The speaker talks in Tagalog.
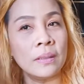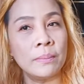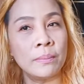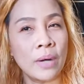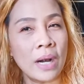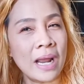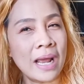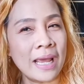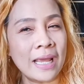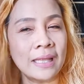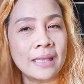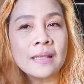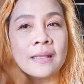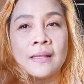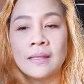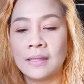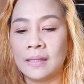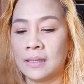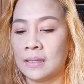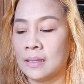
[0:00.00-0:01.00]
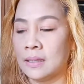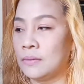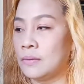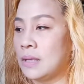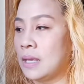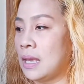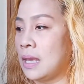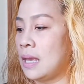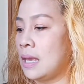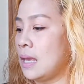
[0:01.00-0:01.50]
bright.
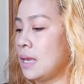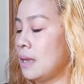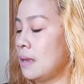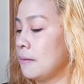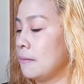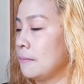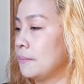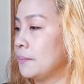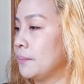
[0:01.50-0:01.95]
Okay?